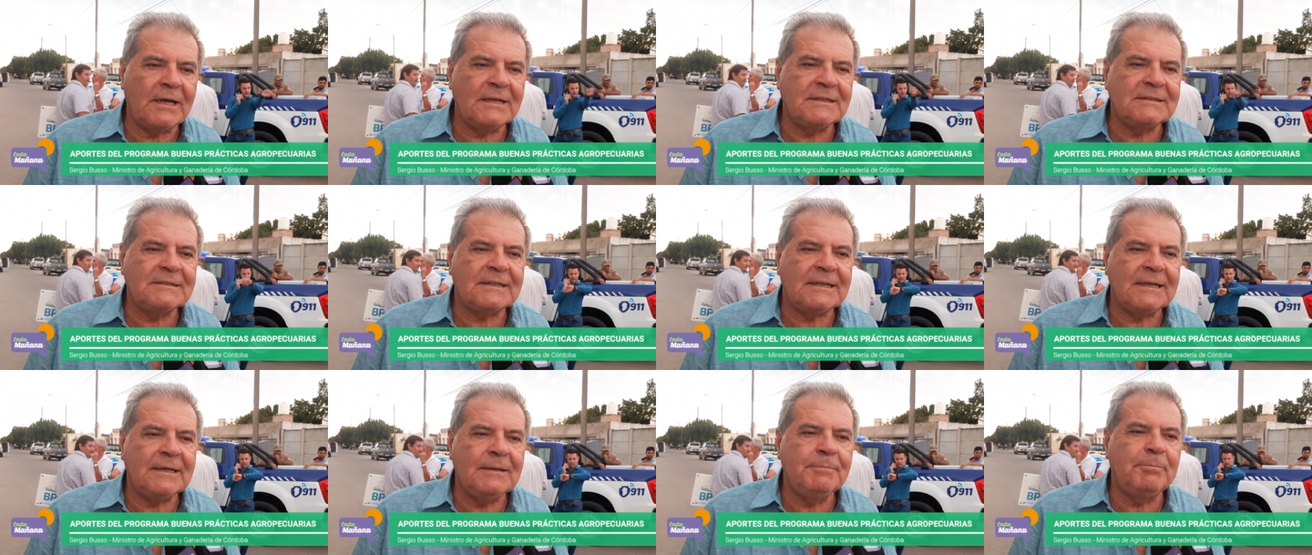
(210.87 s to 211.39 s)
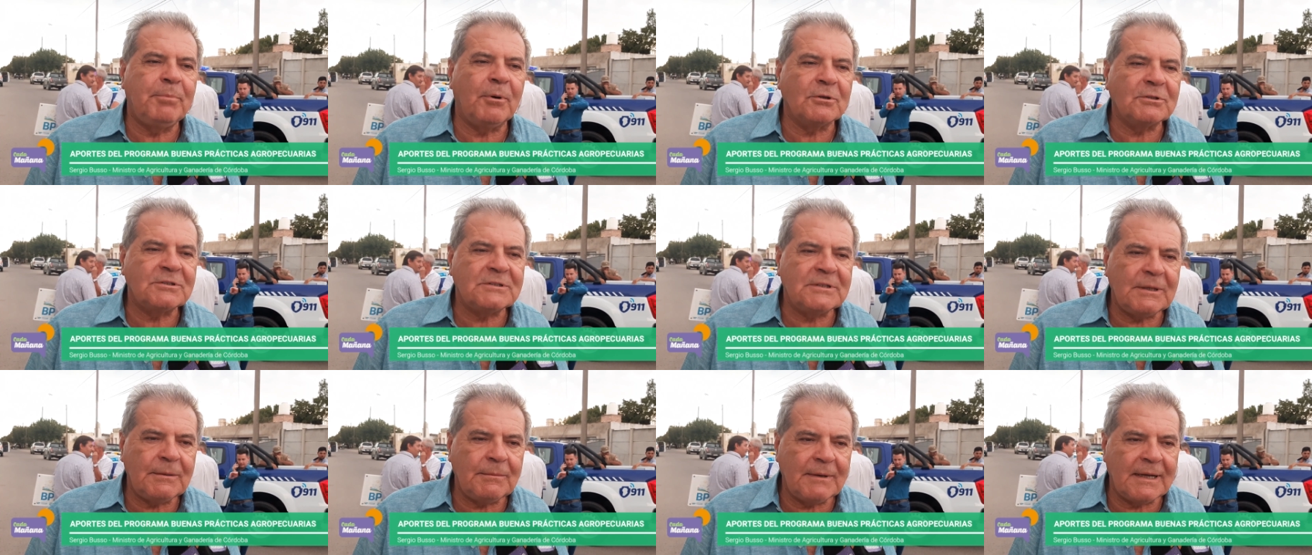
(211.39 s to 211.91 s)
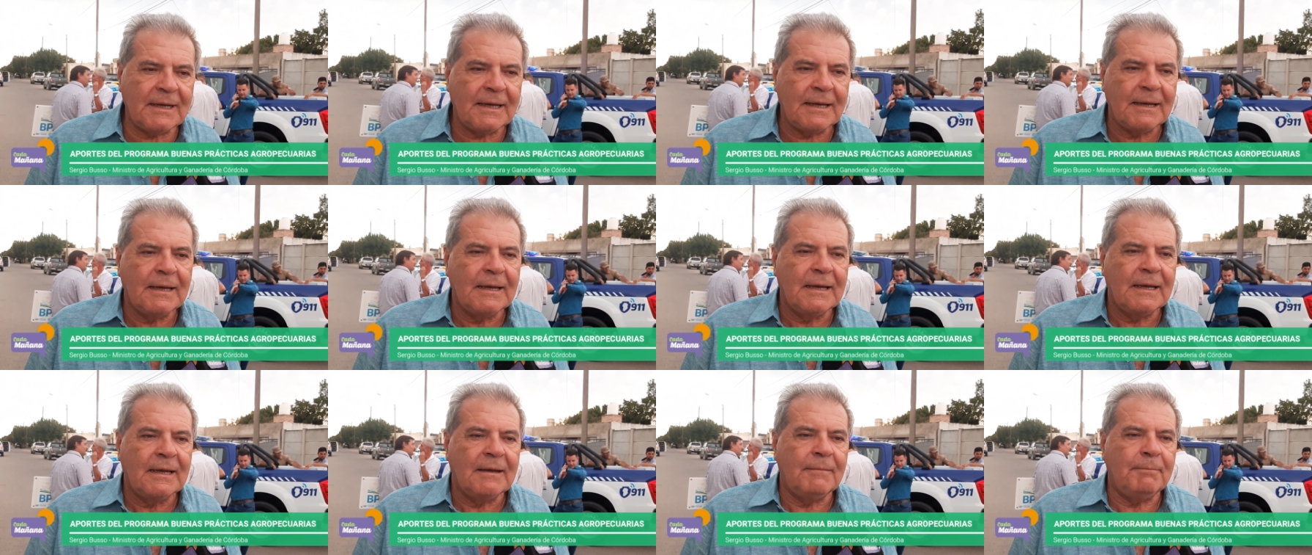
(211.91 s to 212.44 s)
Es imposible
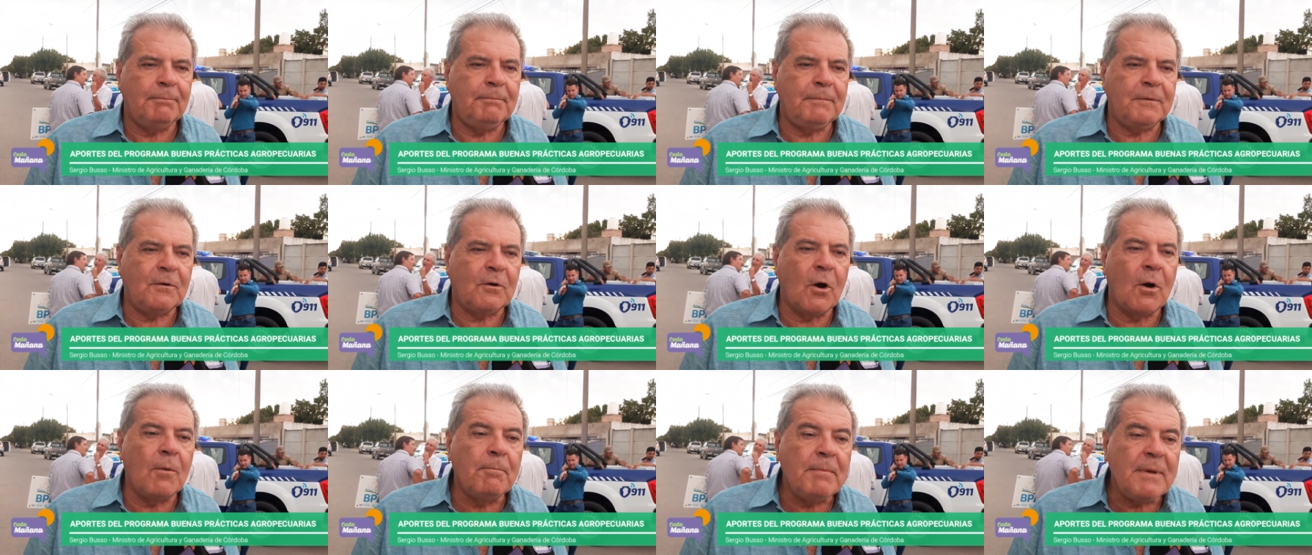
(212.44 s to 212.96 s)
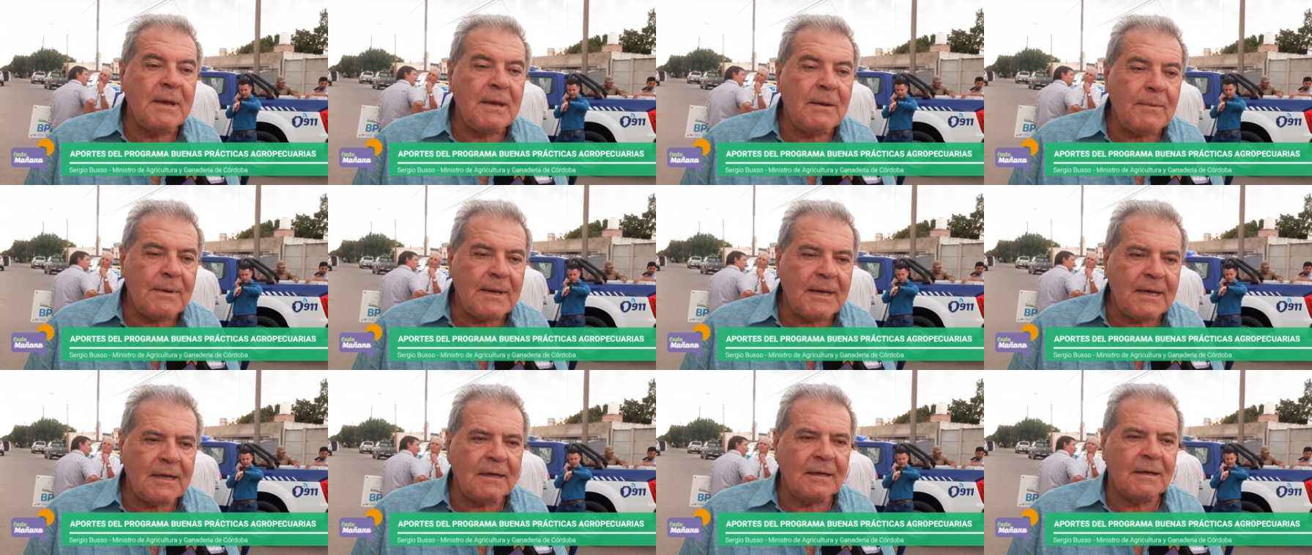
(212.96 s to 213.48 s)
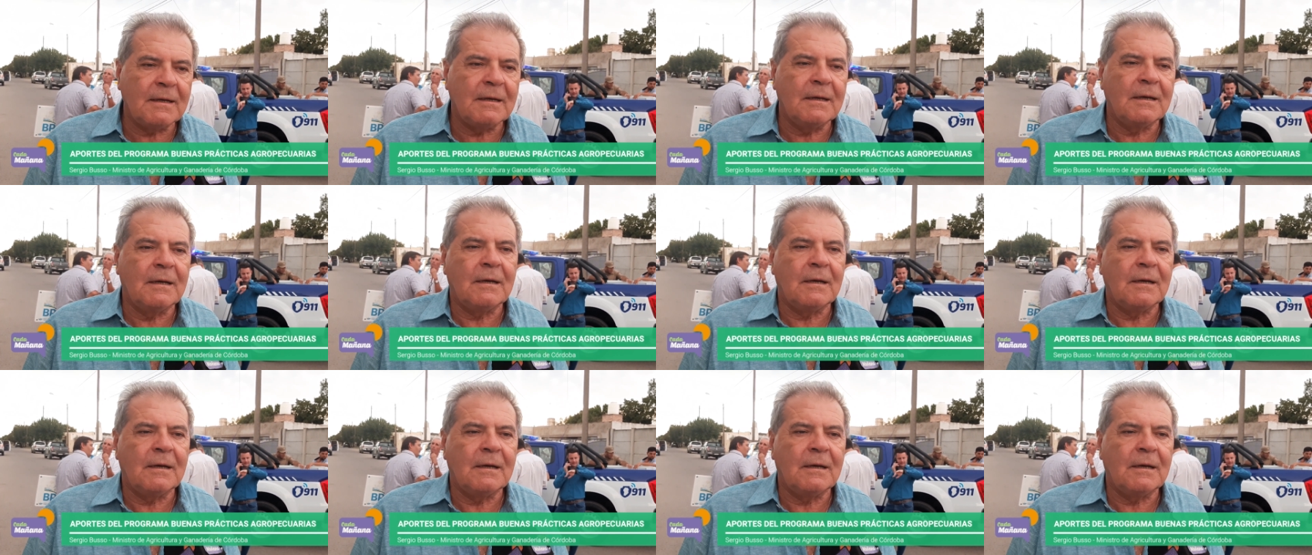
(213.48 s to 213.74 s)
convivir